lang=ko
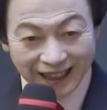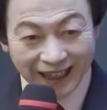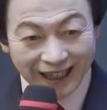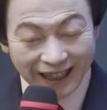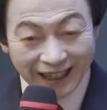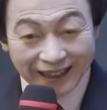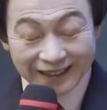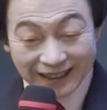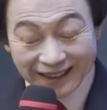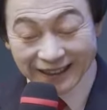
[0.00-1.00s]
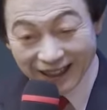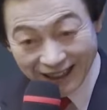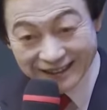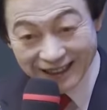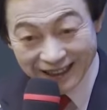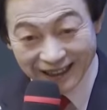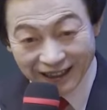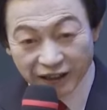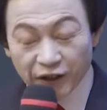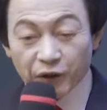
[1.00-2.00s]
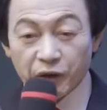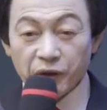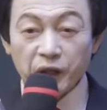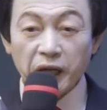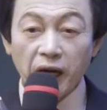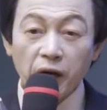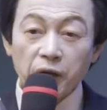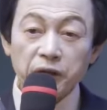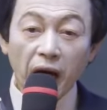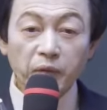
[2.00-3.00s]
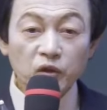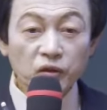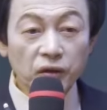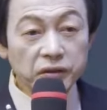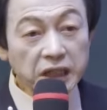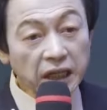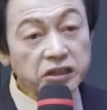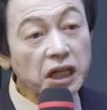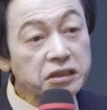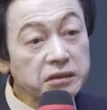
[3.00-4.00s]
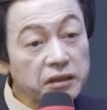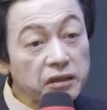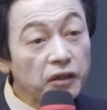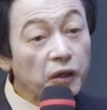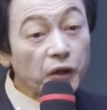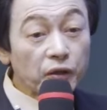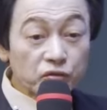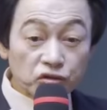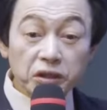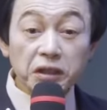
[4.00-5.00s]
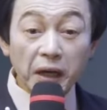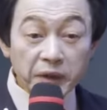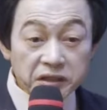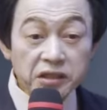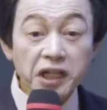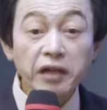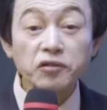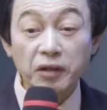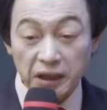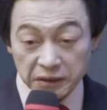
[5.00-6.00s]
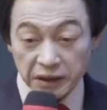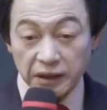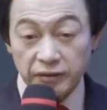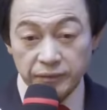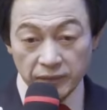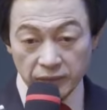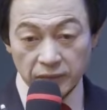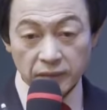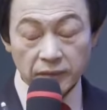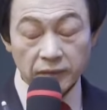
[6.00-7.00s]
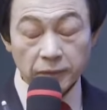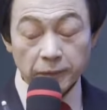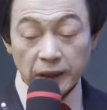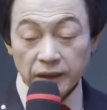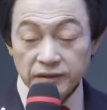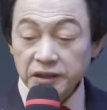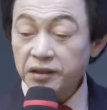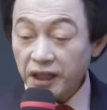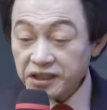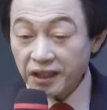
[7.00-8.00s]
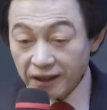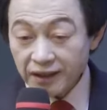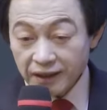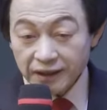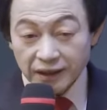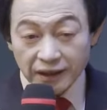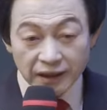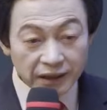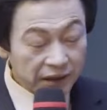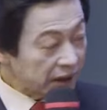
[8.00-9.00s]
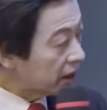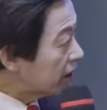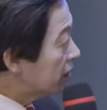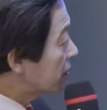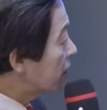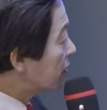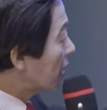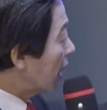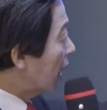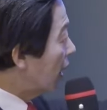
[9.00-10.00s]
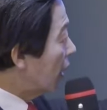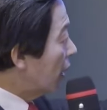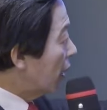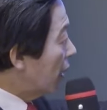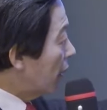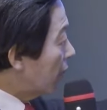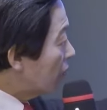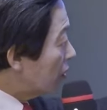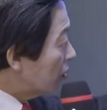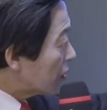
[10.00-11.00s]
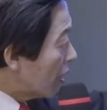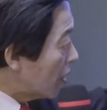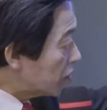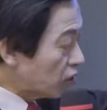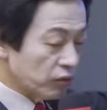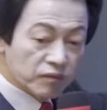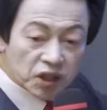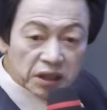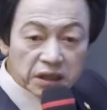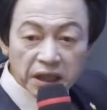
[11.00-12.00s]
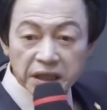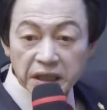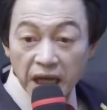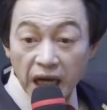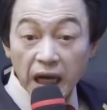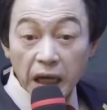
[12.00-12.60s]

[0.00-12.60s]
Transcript: 거야. 이제 이해가지? 그러니까 나무도 자기 자신을 죽여가면서 생존하는 거예요. 이제 그러겠죠? 그러니까 이거 어때? 계속 움직이는 게 있나?